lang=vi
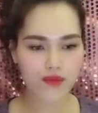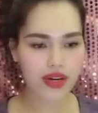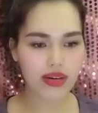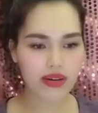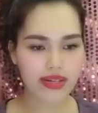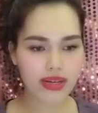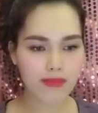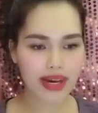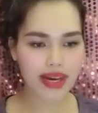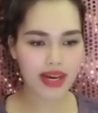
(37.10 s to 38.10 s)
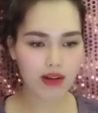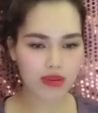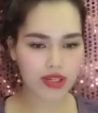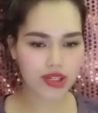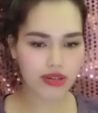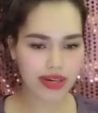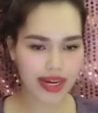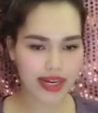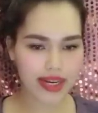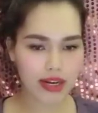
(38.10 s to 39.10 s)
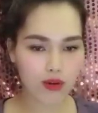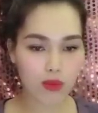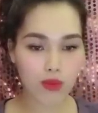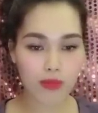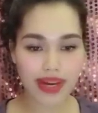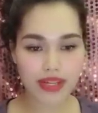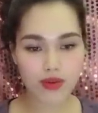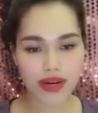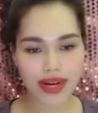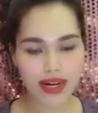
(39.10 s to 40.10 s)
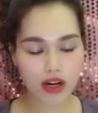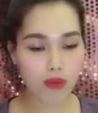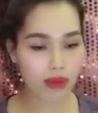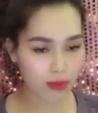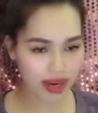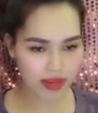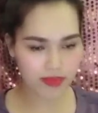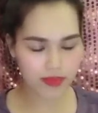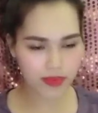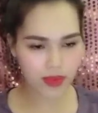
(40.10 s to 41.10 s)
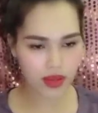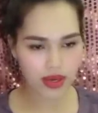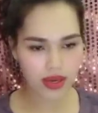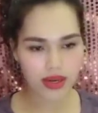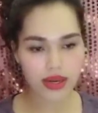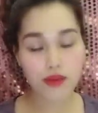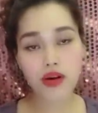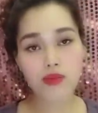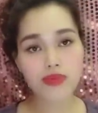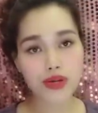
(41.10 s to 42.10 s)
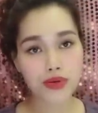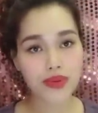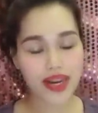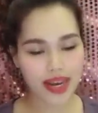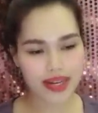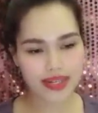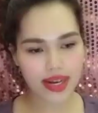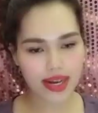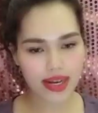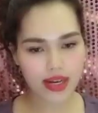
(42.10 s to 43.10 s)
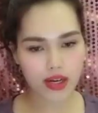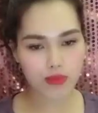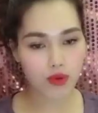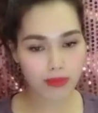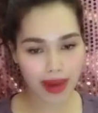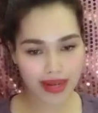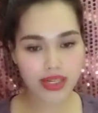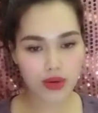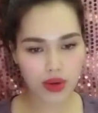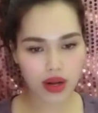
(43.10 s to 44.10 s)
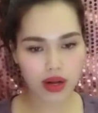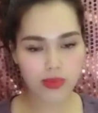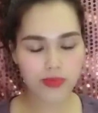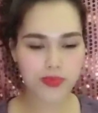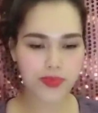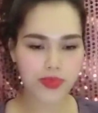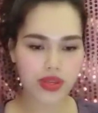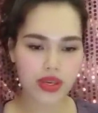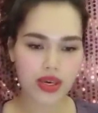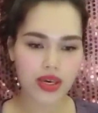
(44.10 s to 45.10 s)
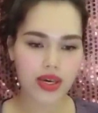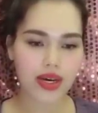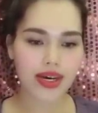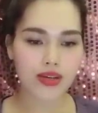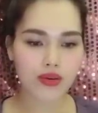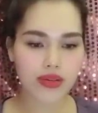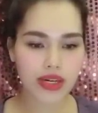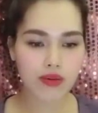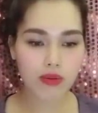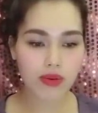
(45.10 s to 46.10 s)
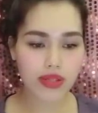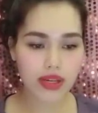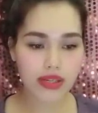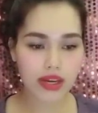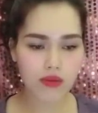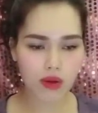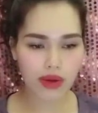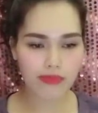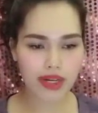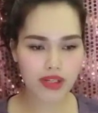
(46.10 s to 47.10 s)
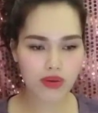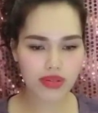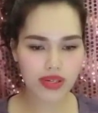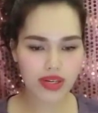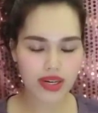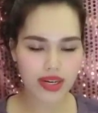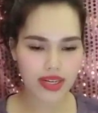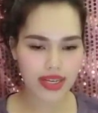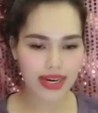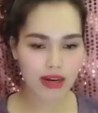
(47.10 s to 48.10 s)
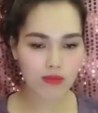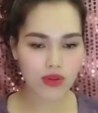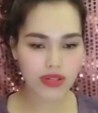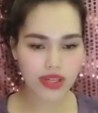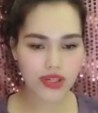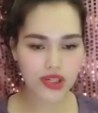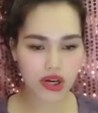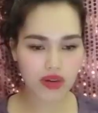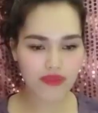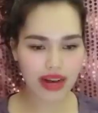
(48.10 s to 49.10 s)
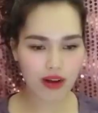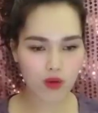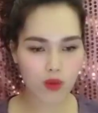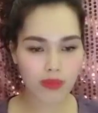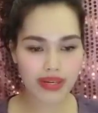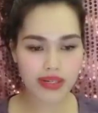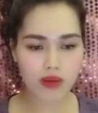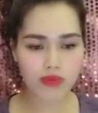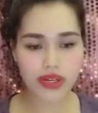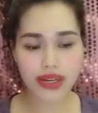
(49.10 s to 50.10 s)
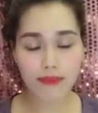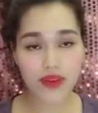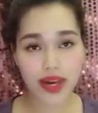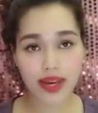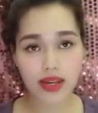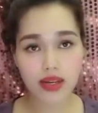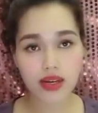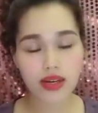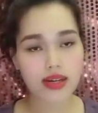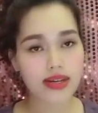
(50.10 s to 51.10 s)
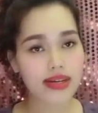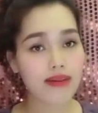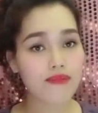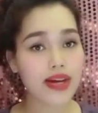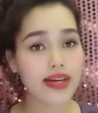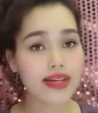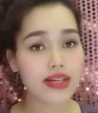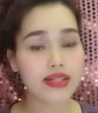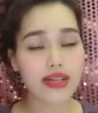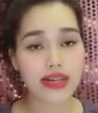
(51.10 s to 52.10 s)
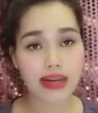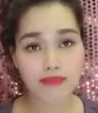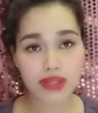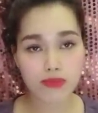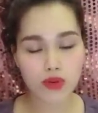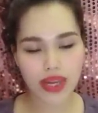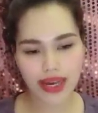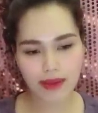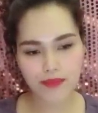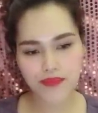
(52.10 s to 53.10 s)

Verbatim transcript: Phần lớn các bé học ở trường này đều có bố mẹ thuộc hàng có máu mặt. Nếu không thì cũng là đại gia, buôn bán giàu có. Nghe đồn nếu không có thân thế hoặc quen biết tốt, nhà nào muốn xin cho con vào cũng mất không dưới 5 vé. 5 vé ở đây tức là 500 đô la.